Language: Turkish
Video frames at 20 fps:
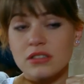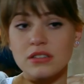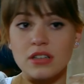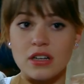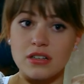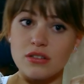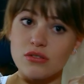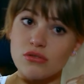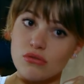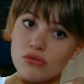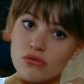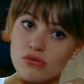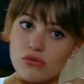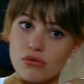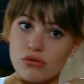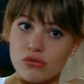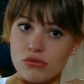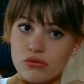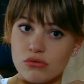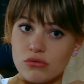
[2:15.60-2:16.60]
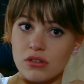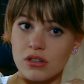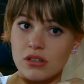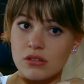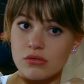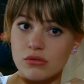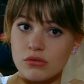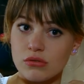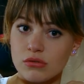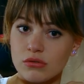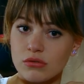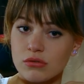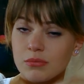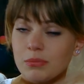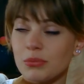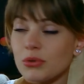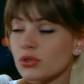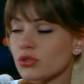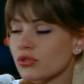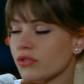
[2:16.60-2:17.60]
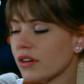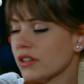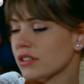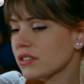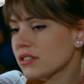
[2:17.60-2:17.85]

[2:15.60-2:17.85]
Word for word: 40 tane soru sorsunlar size. Boş